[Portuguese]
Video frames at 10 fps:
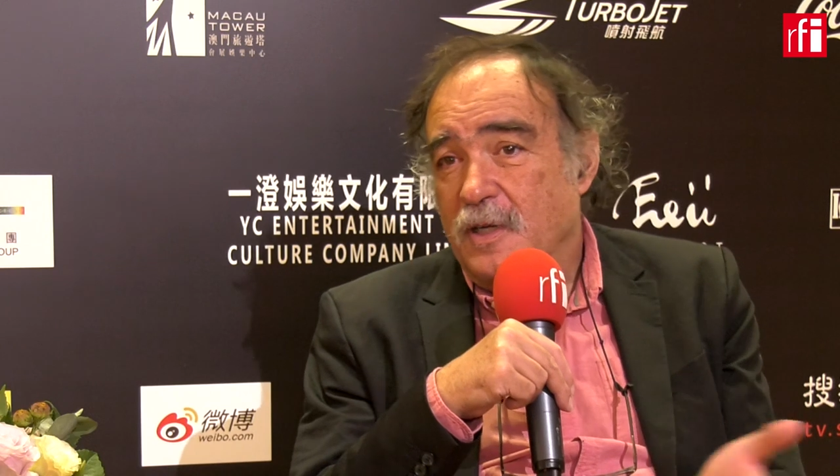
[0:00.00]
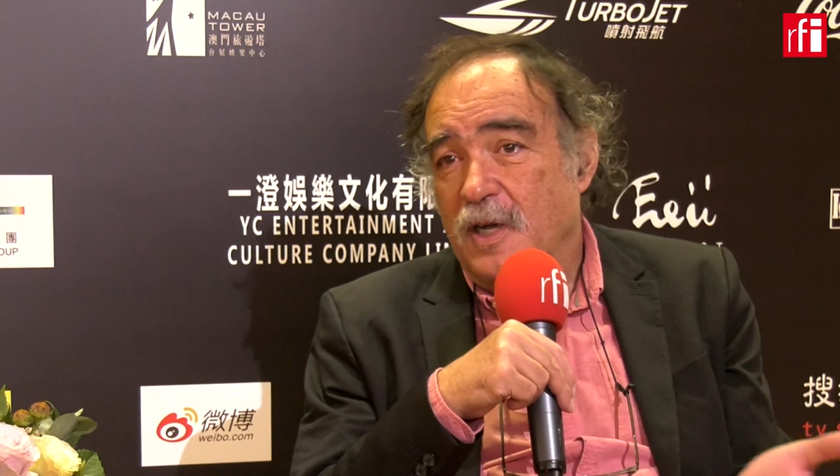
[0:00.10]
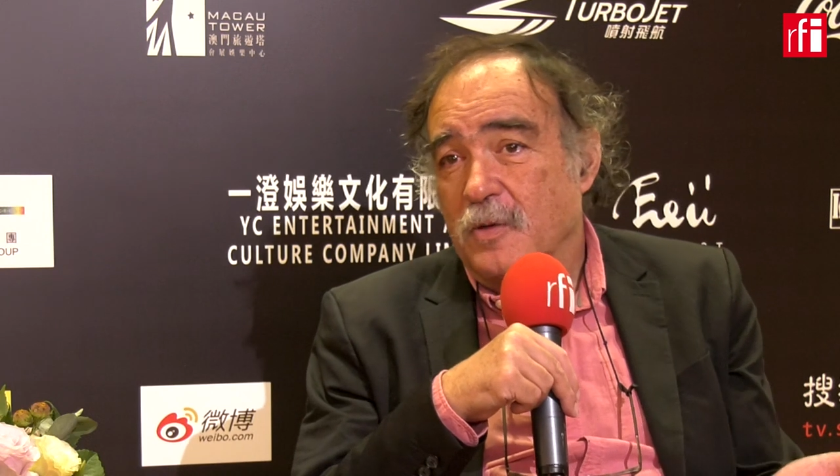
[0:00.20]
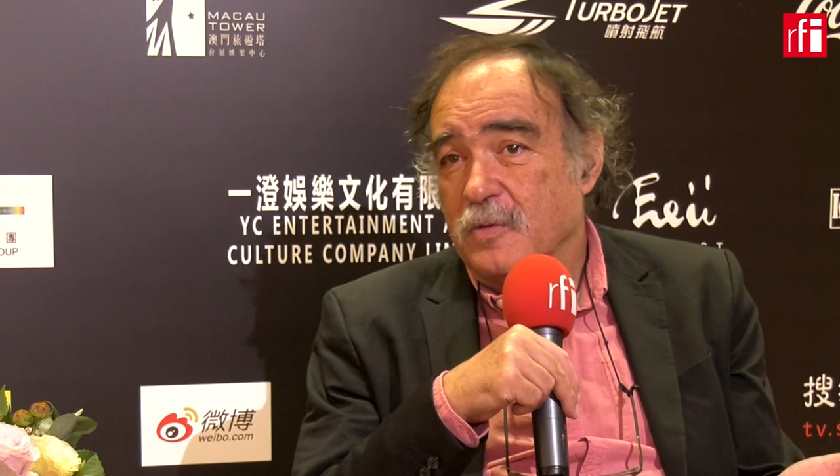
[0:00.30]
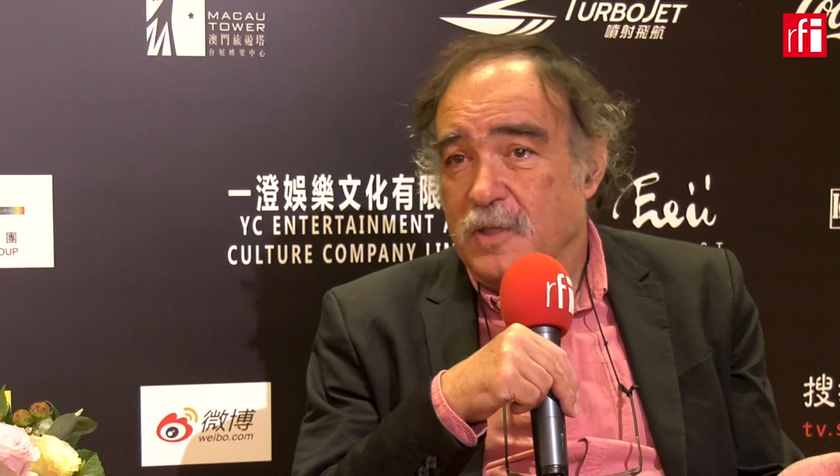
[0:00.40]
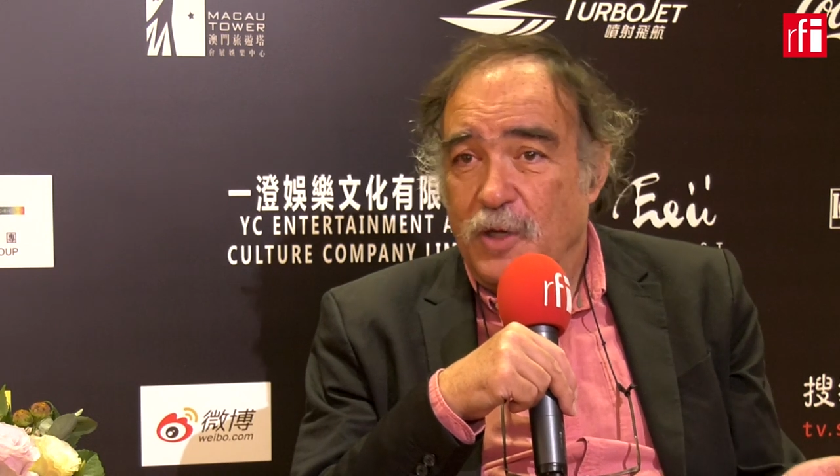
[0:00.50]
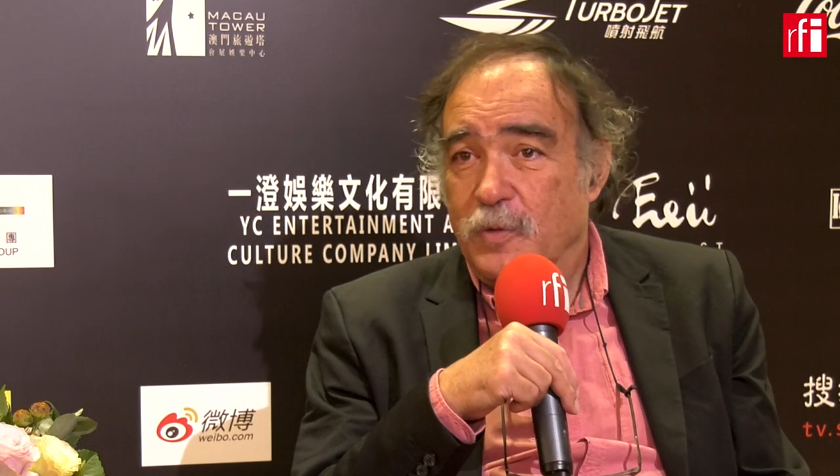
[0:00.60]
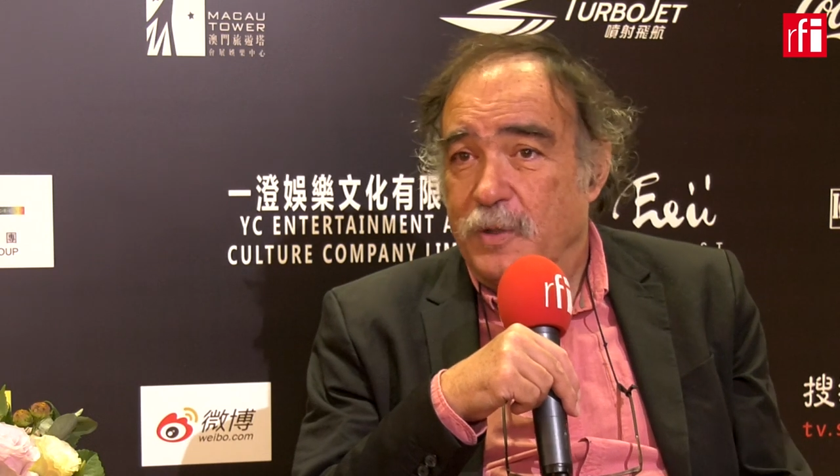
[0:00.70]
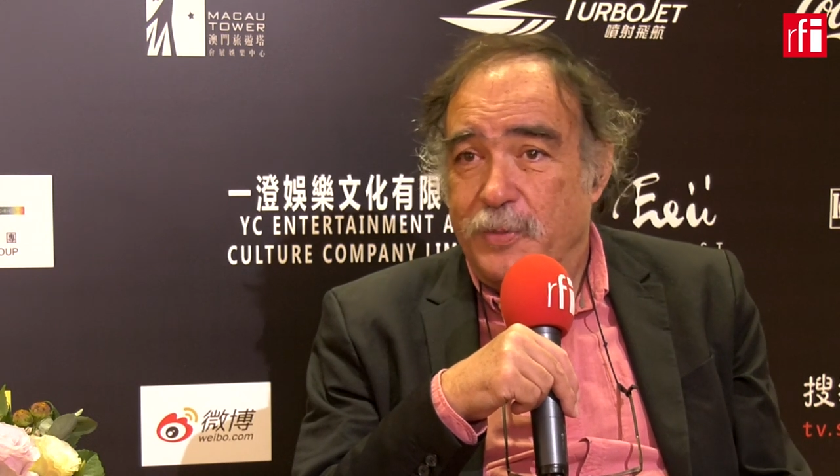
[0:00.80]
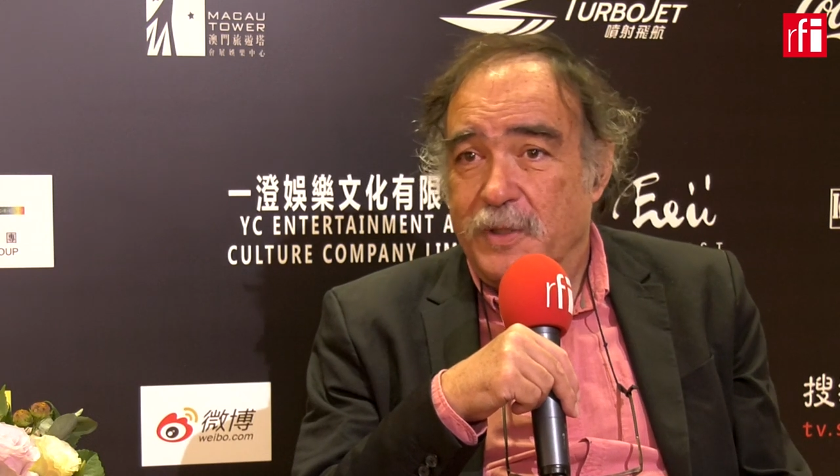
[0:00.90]
ao
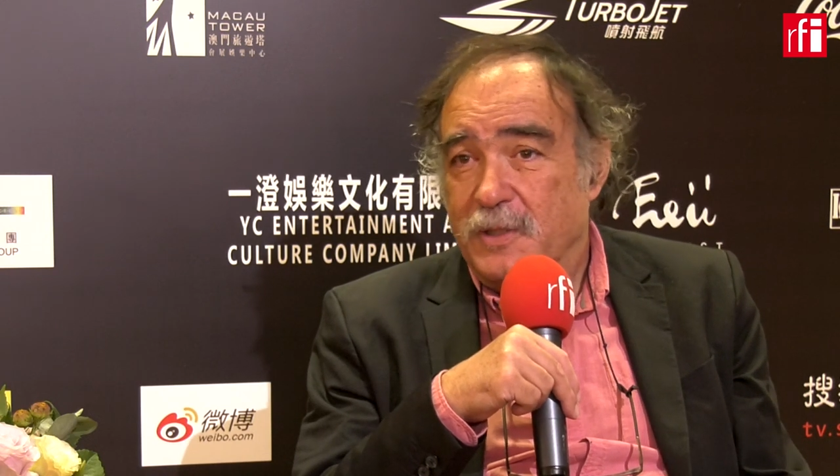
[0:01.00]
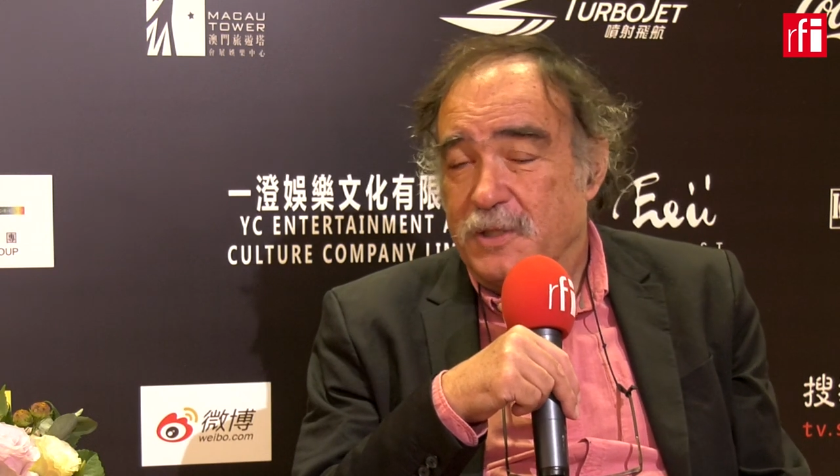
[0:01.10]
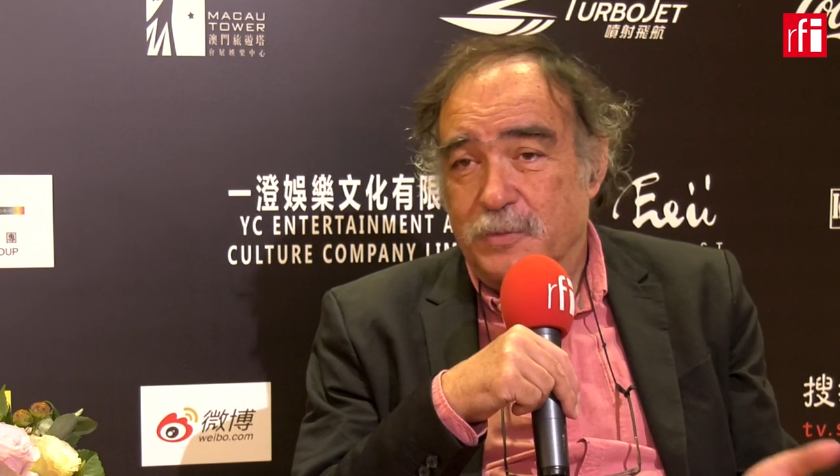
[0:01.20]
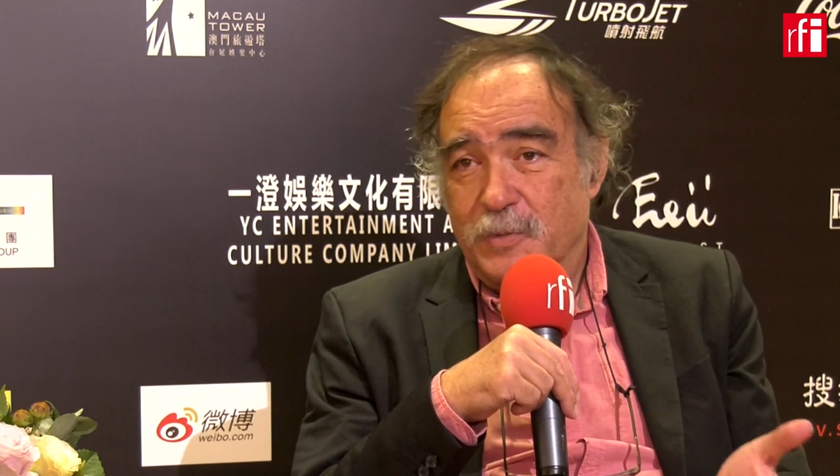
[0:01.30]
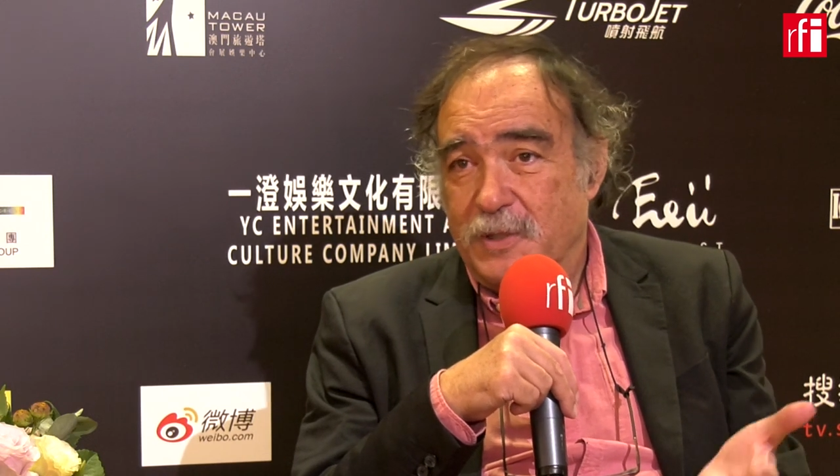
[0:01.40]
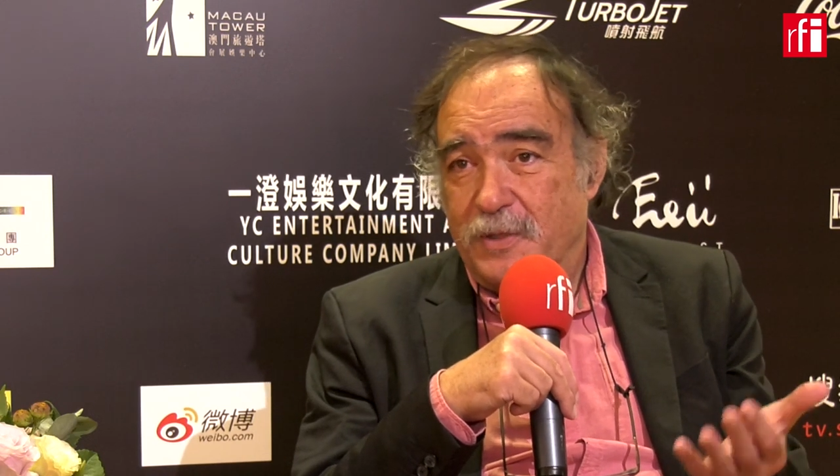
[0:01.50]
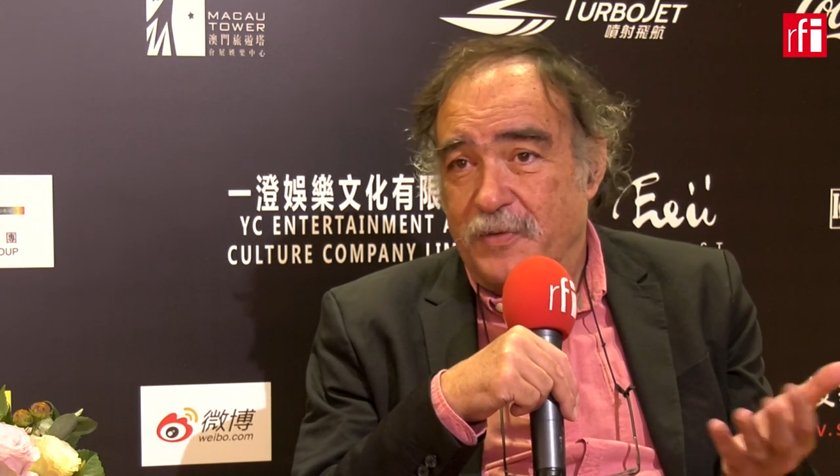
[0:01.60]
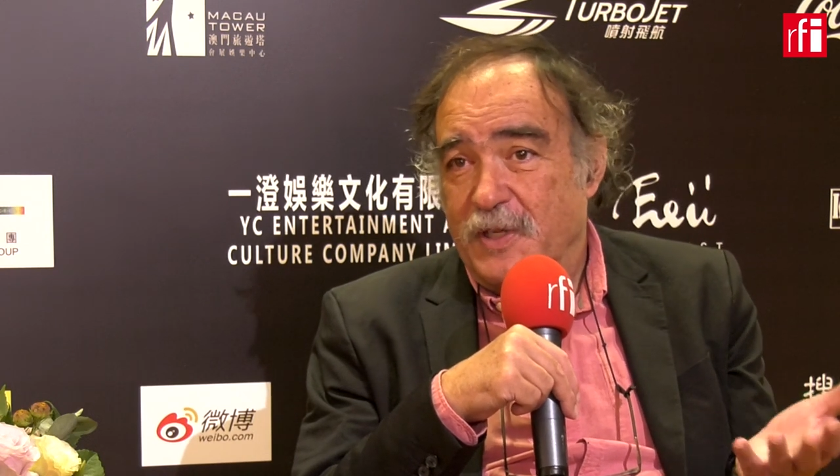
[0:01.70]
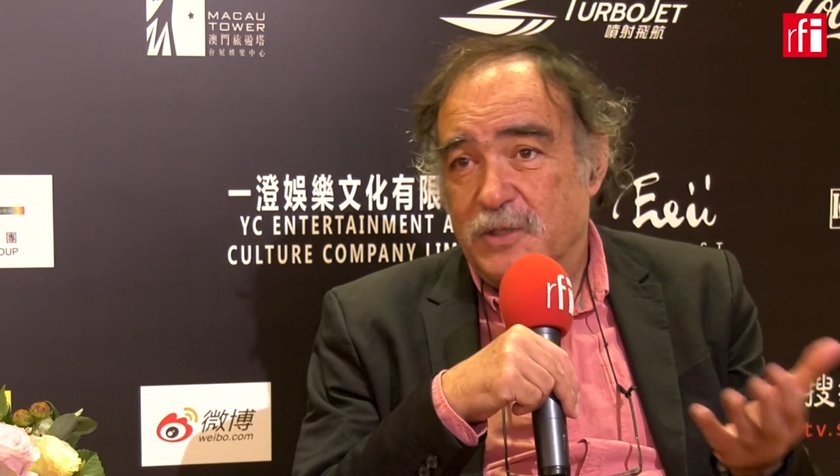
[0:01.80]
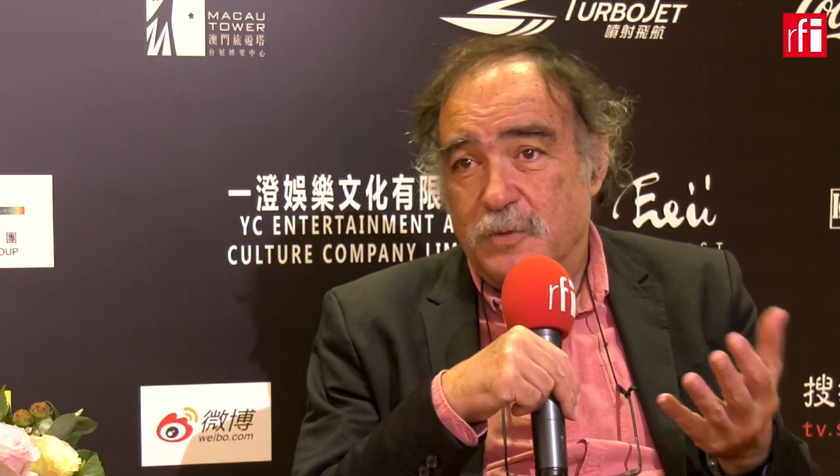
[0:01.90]
neoliberalismo através